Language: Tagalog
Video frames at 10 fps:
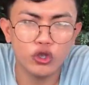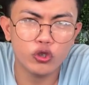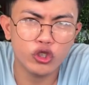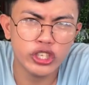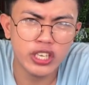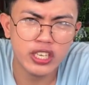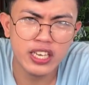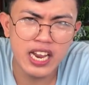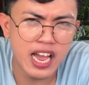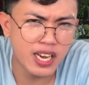yung
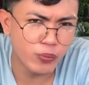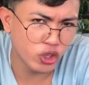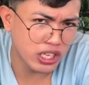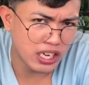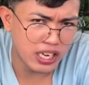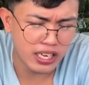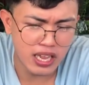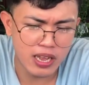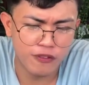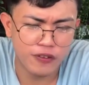hinahanap ko talaga
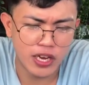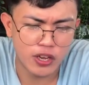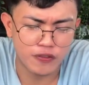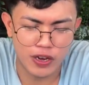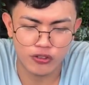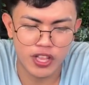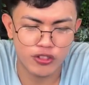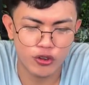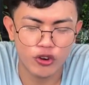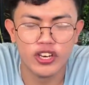na fel,
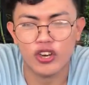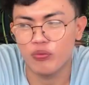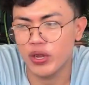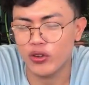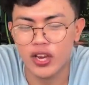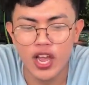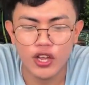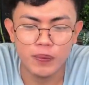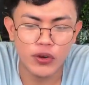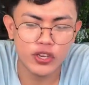philodendron, ano ba yon
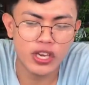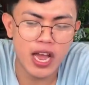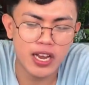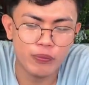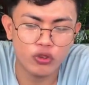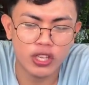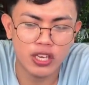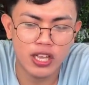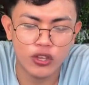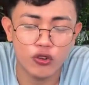Pero hinahanap ko
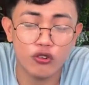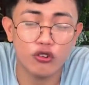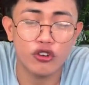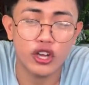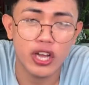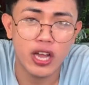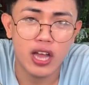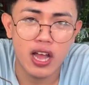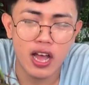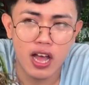talaga yung
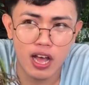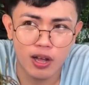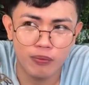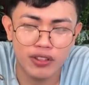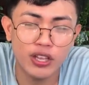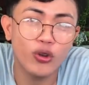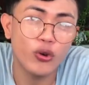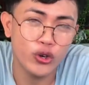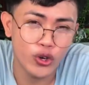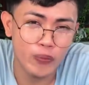um,
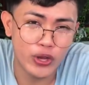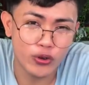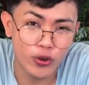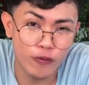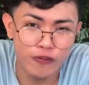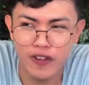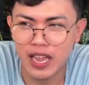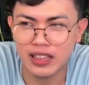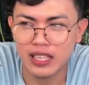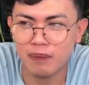syngonium ay yung
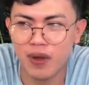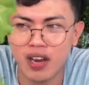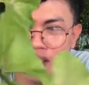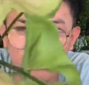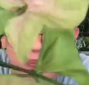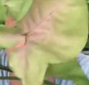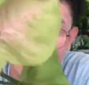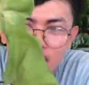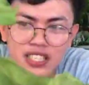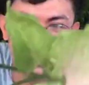confetti. Parang,
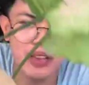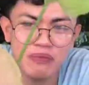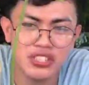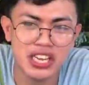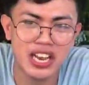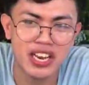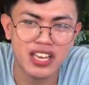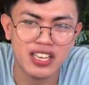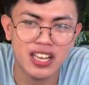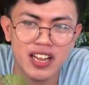parang same sila
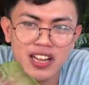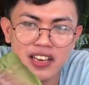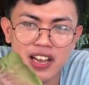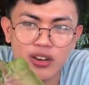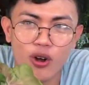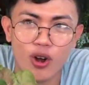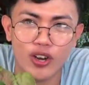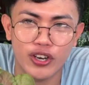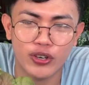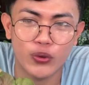ng, ng
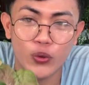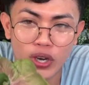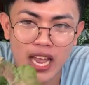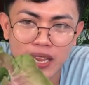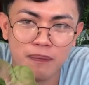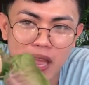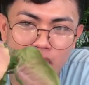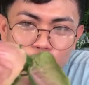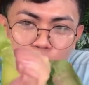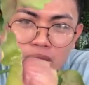call, kulay,
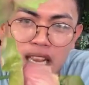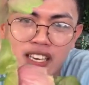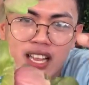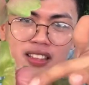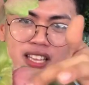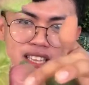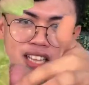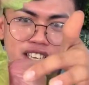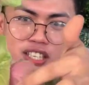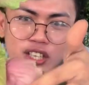pero may dot-dot
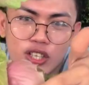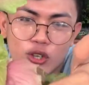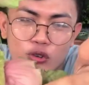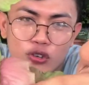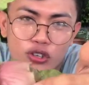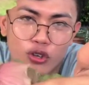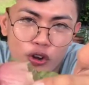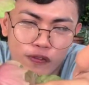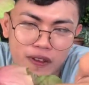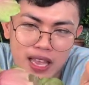lang yung
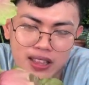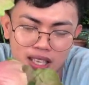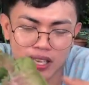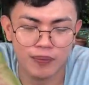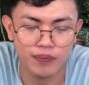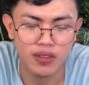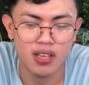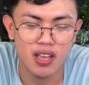confetti.